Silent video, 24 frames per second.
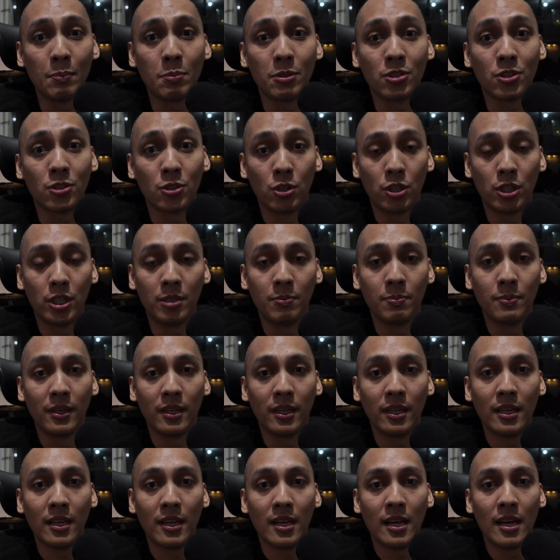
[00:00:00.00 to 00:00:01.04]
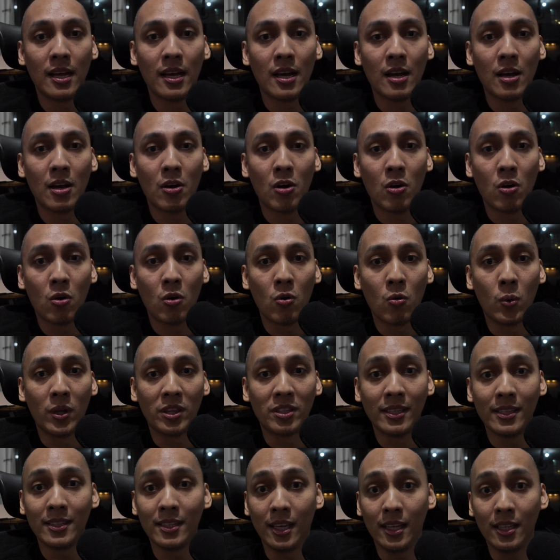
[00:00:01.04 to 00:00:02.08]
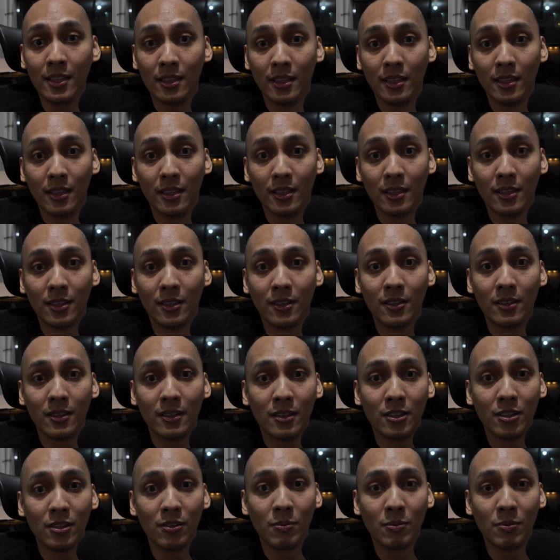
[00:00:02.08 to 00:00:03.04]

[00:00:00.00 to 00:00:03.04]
absorb what he did, no?